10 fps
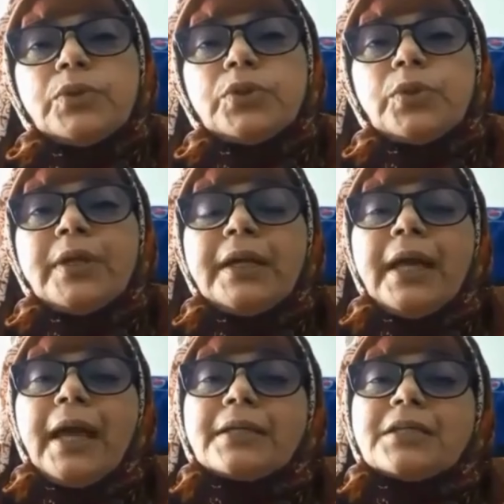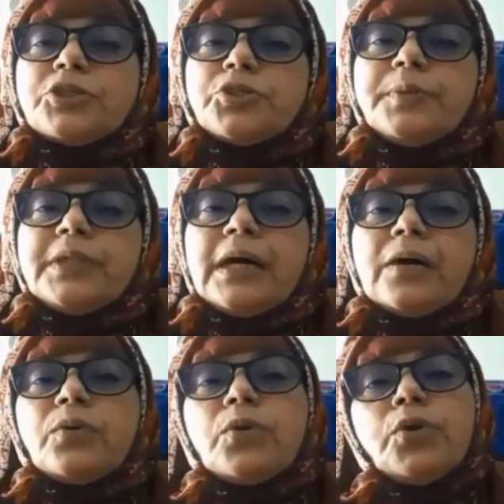উত্তরের একটা সুবিধা
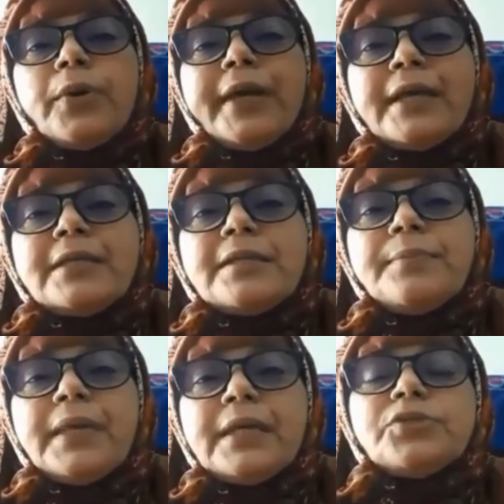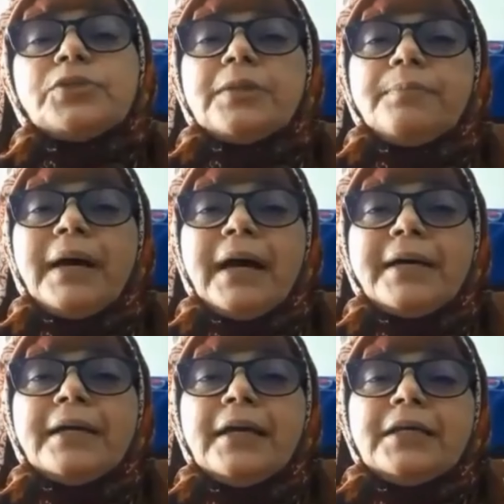অন্য একটি মেয়ে যদি
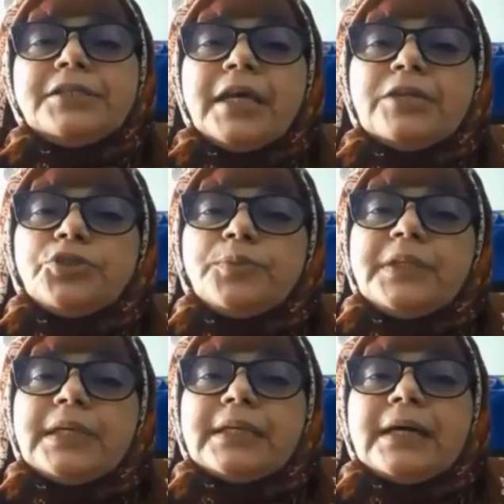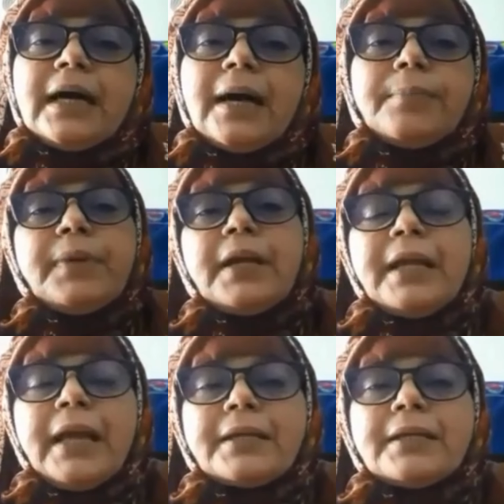পায় সেই সুবিধাটা আপনার
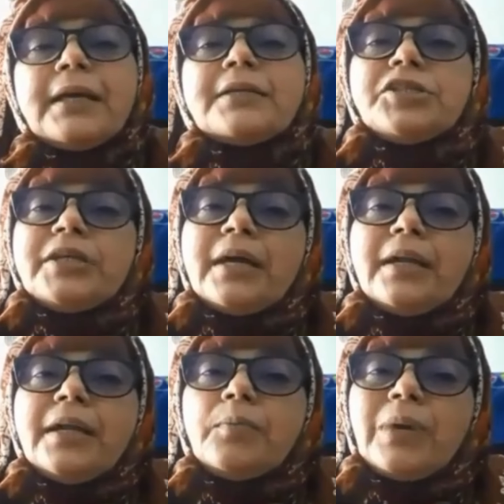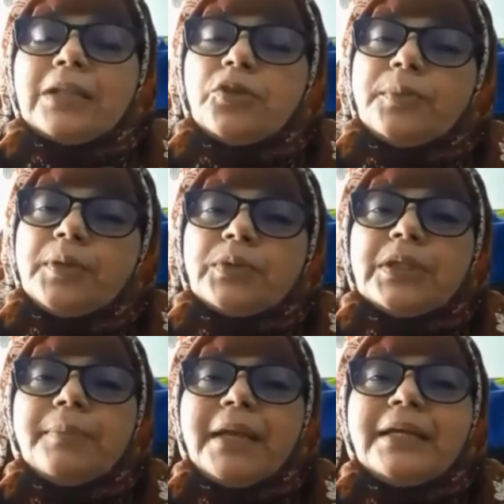একটা শেয়ারের মাধ্যমে
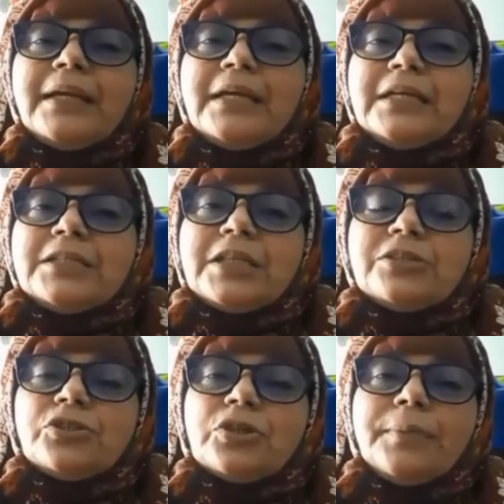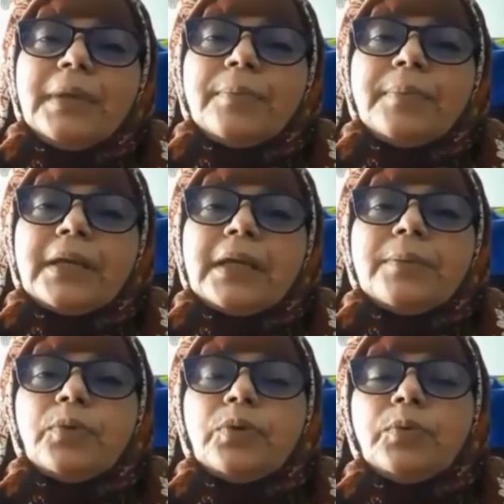হতে পারে সেজন্য আমি আপনাকে
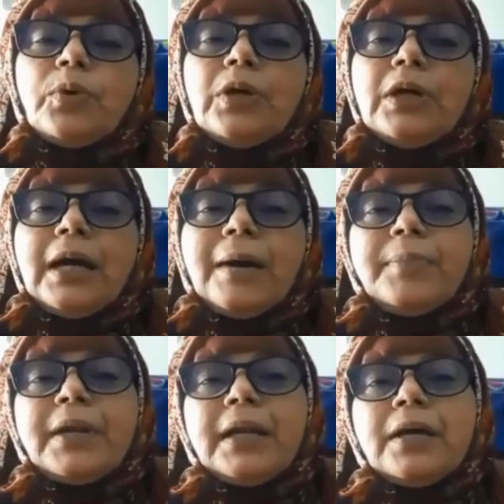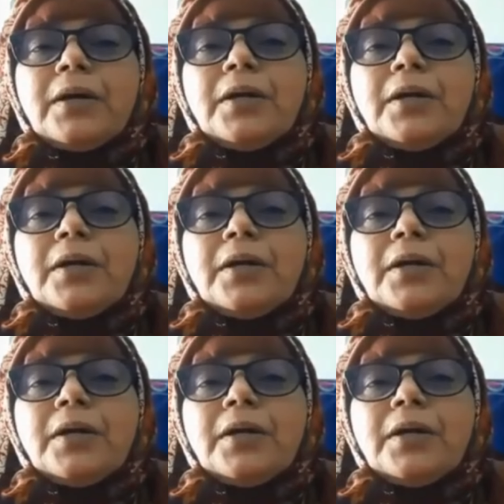বলবো আপনারা